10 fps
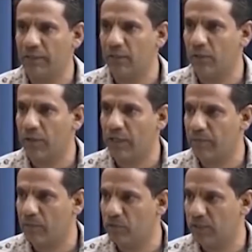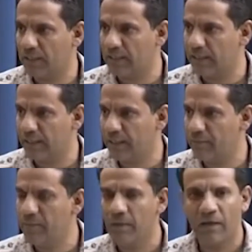فالرياض كانت تنتظر
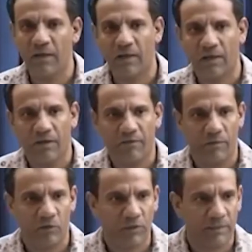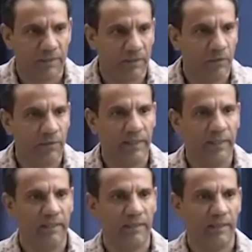ردا اقسى من العقوبات
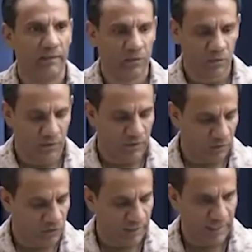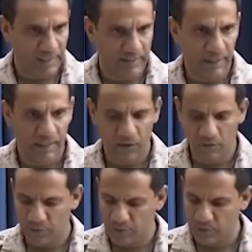الاقتصاديه على طهران إلا أن
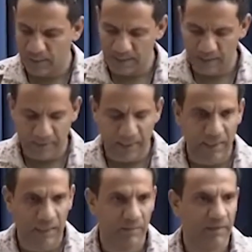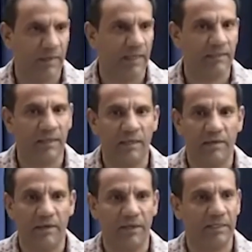ذلك على ما يبدو غير وارد